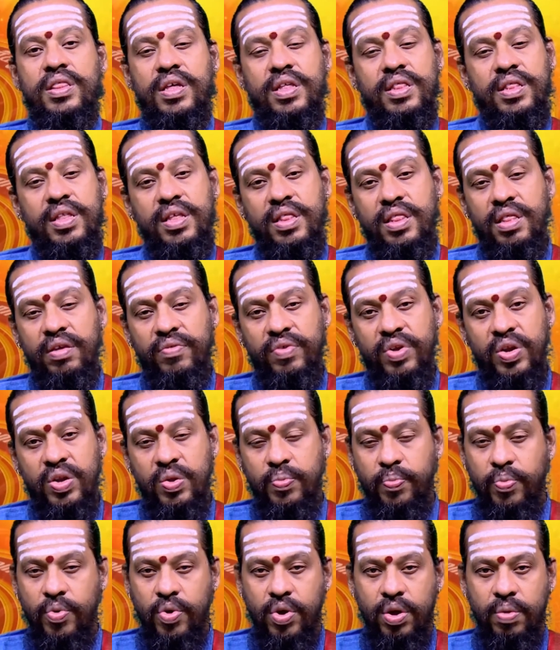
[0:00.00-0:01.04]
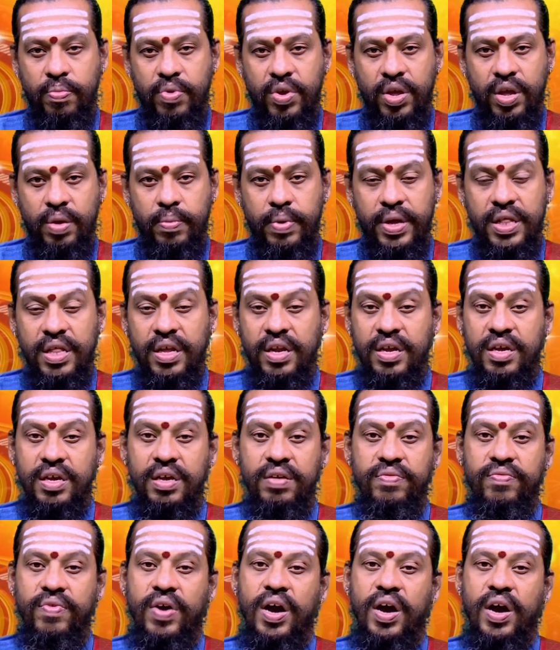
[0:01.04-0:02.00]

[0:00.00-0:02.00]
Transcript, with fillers: சந்தித்து விட்டு போக முடியும் அதற்கு